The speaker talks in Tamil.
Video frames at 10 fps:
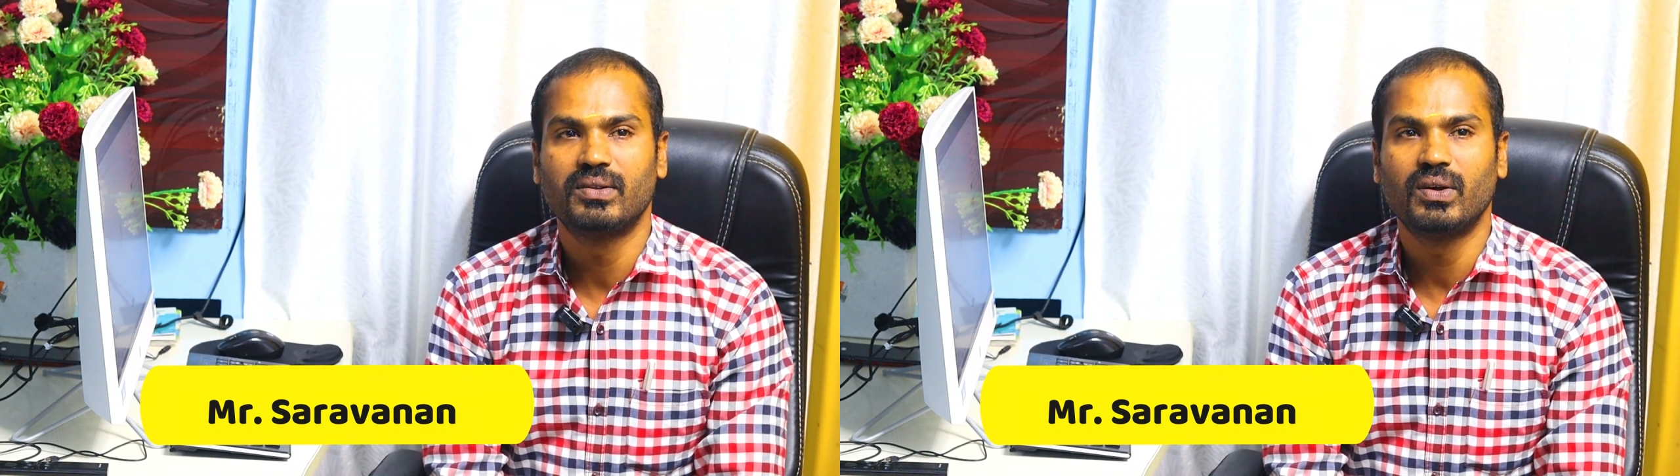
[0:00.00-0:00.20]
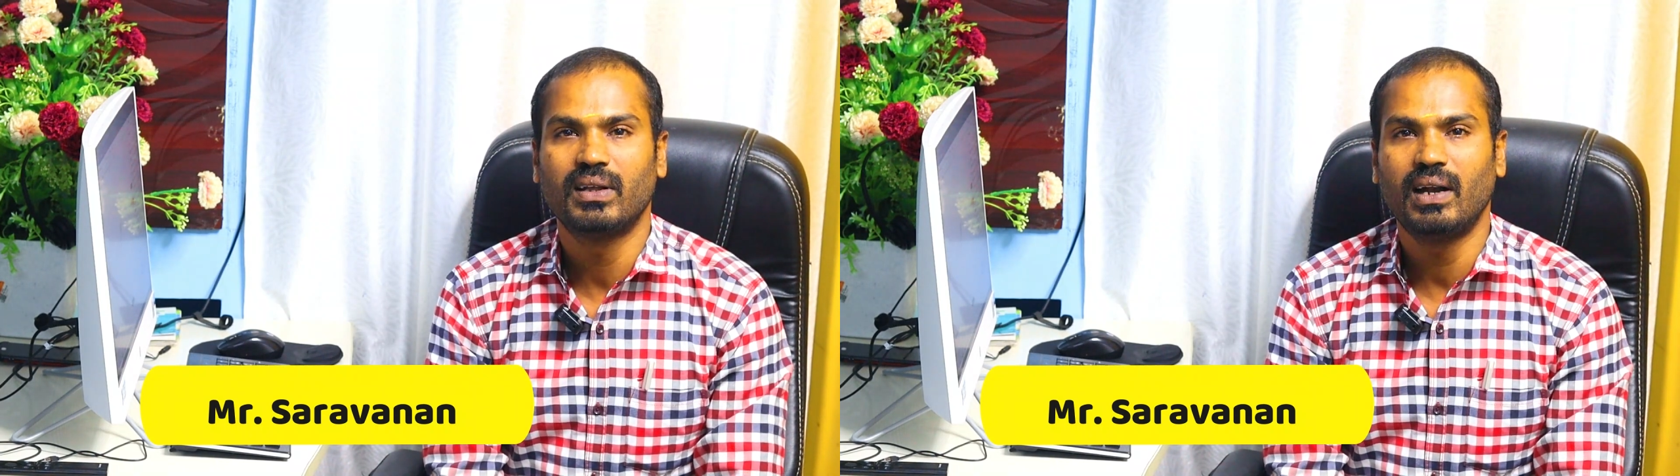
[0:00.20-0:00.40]

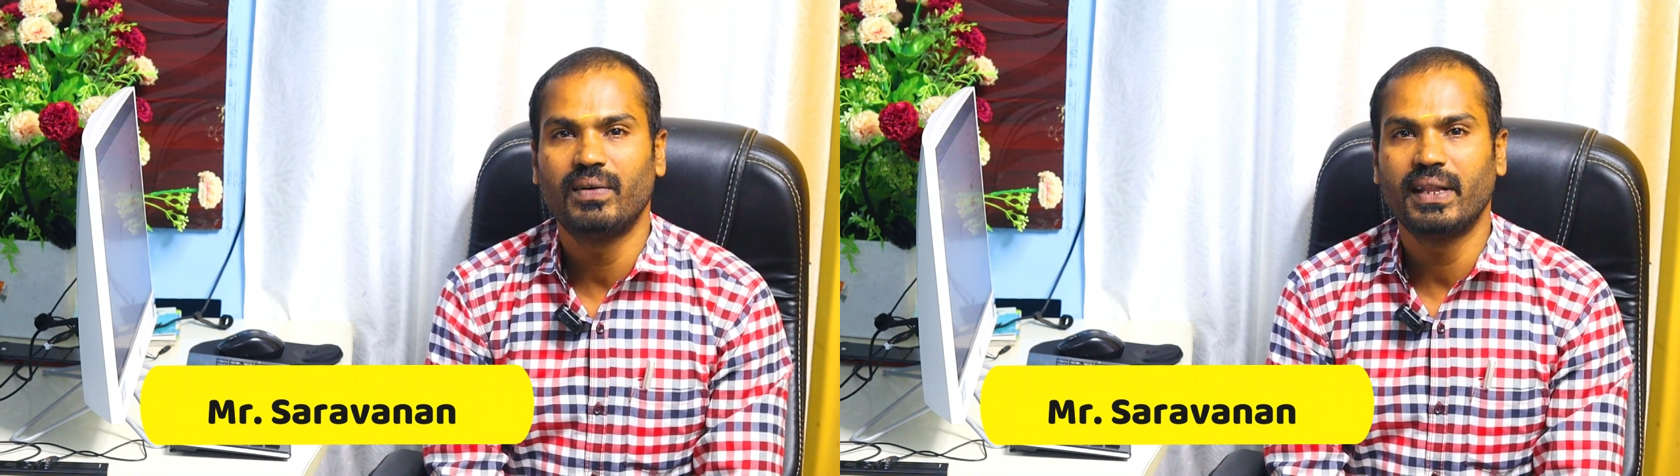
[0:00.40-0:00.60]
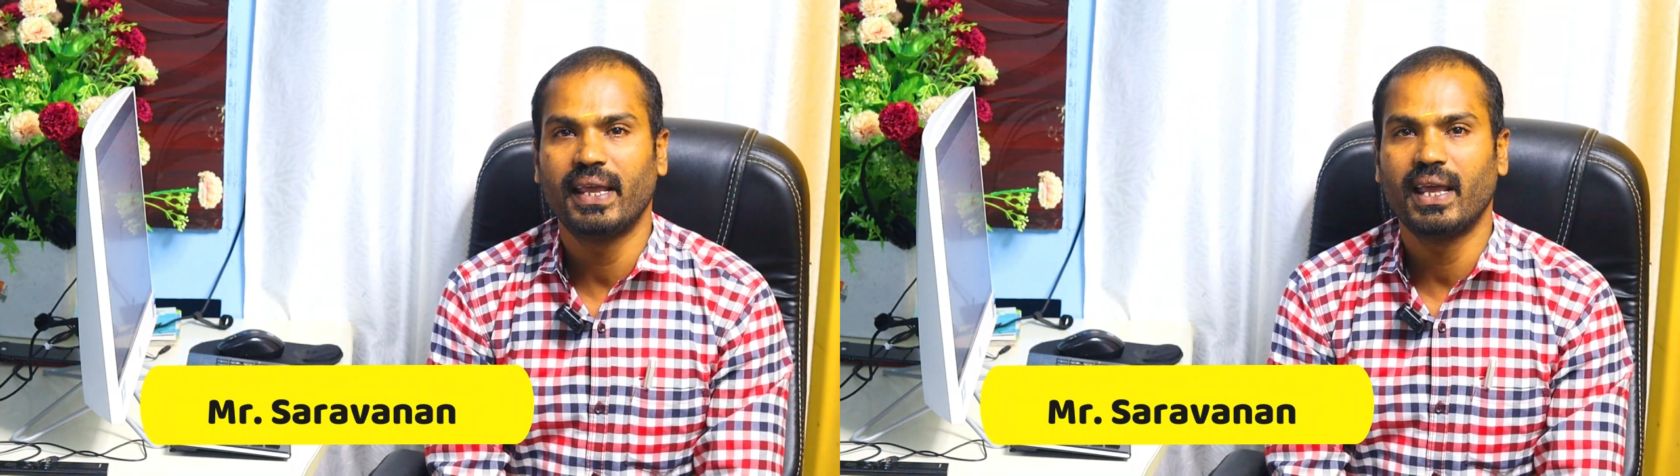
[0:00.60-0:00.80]
ஸோ அதனால்
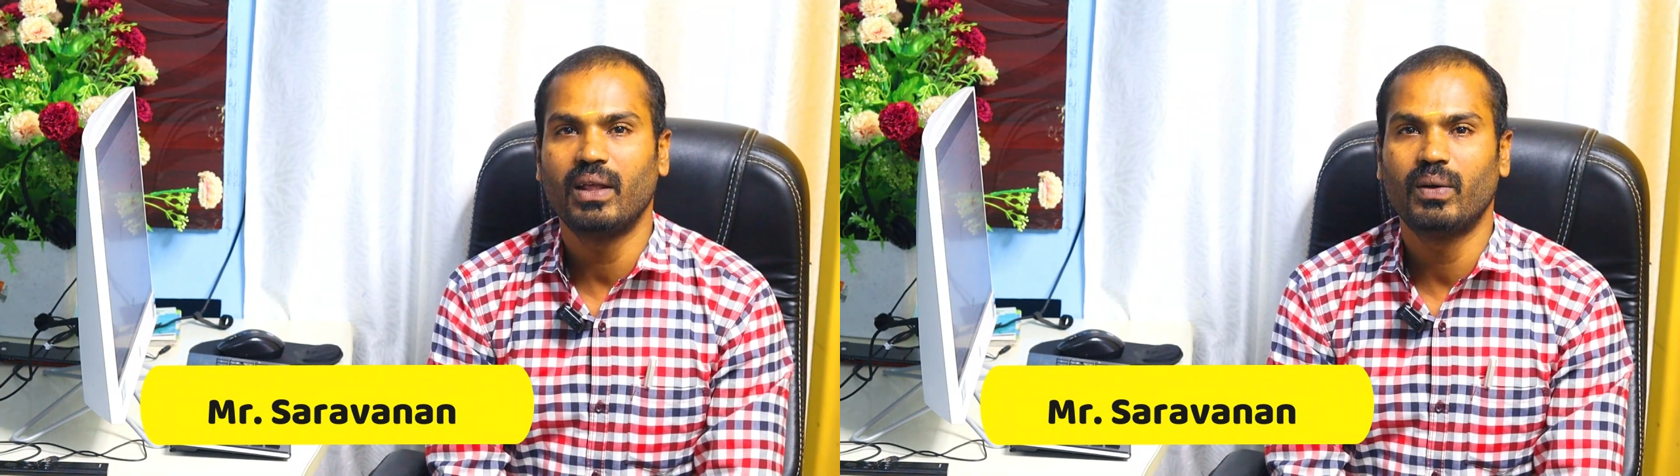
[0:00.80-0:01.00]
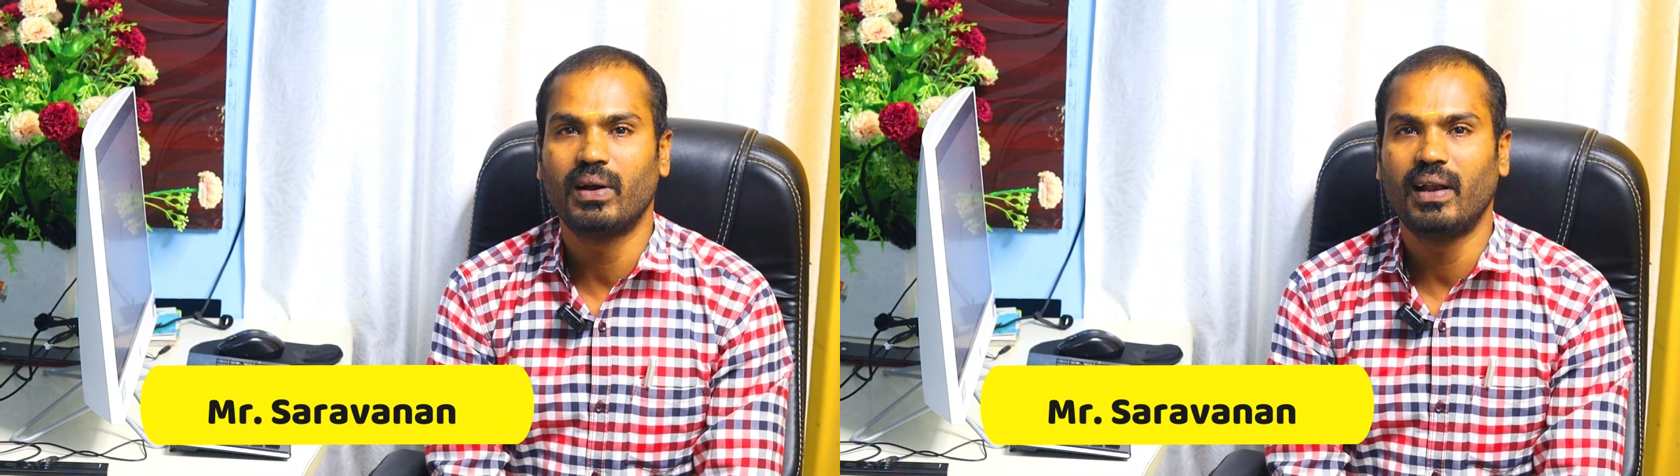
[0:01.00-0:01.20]
வந்து
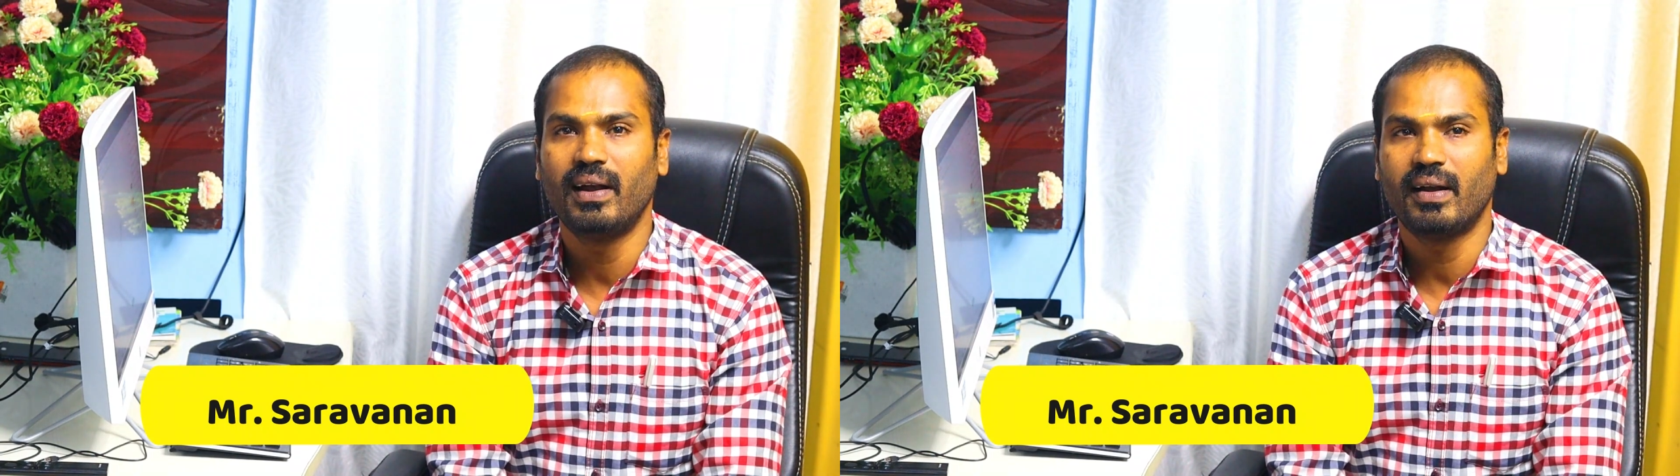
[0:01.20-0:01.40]
எங்கேயாவது ஒரு நல்ல